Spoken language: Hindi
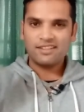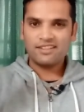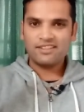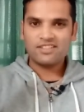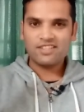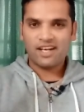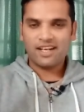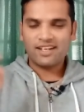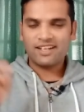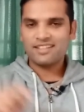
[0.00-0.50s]

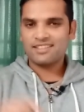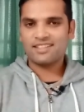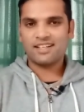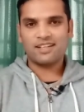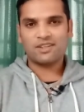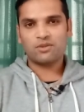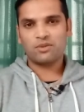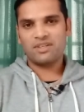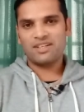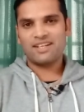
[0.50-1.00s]
इशारे के
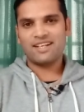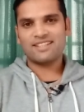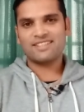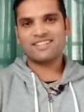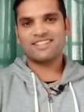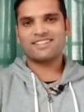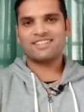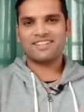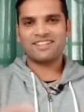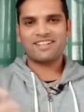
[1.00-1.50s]
साथ तो नहीं कह
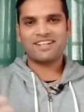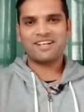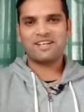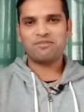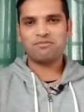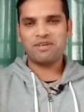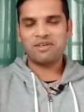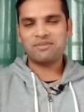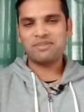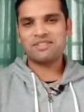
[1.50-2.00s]
सकते खैर
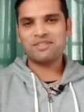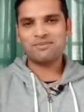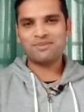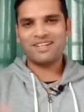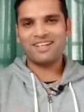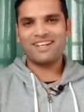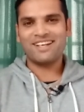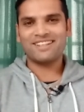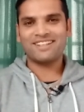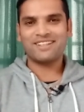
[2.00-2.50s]
मैं भी जब
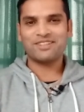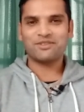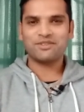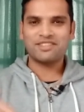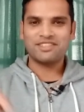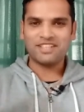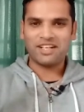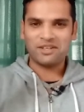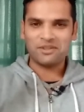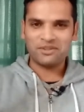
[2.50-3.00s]
नया था तो
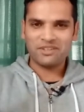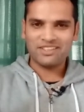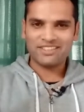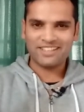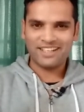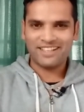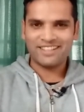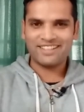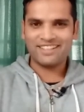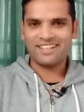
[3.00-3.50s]
इशारों के
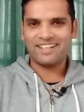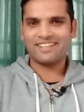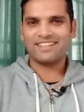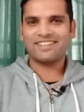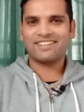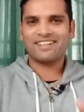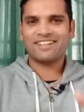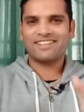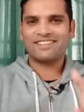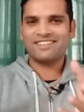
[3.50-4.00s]
साथ ही
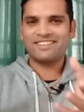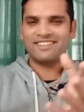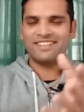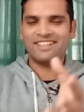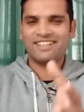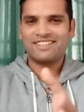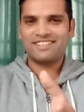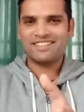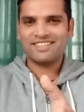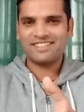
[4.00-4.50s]
कहता था कि जी
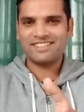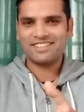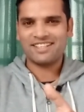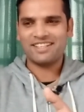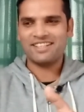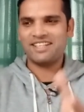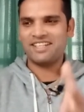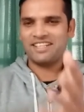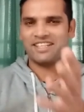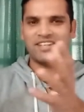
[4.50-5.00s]
ये चीज़
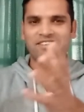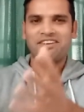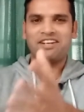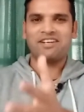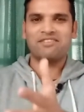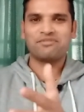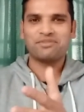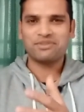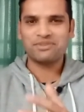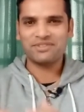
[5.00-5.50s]
चाहिए ये
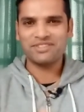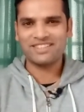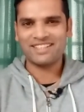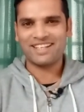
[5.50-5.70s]
वाला फ्रूट